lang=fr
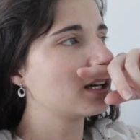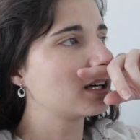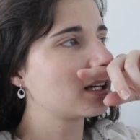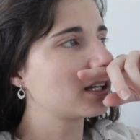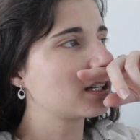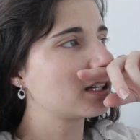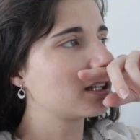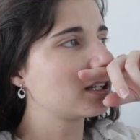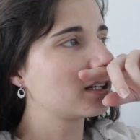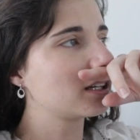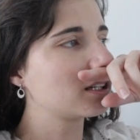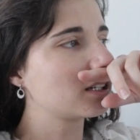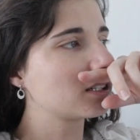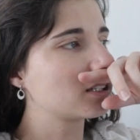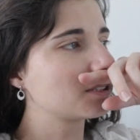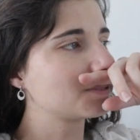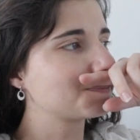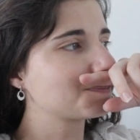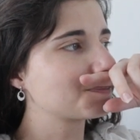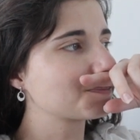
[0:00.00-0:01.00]

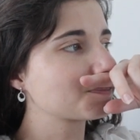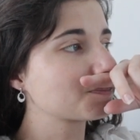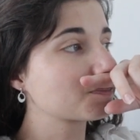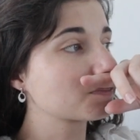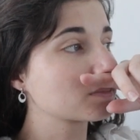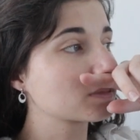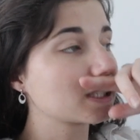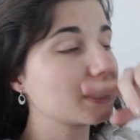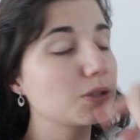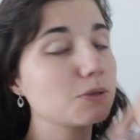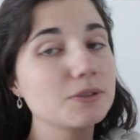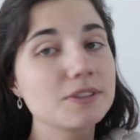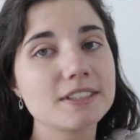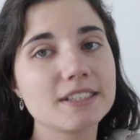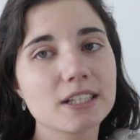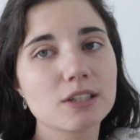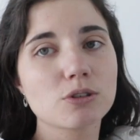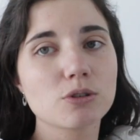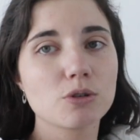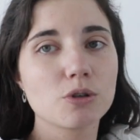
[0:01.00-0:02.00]
Euh, il lui
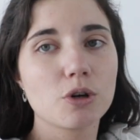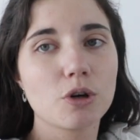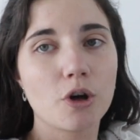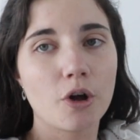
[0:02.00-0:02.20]
disait que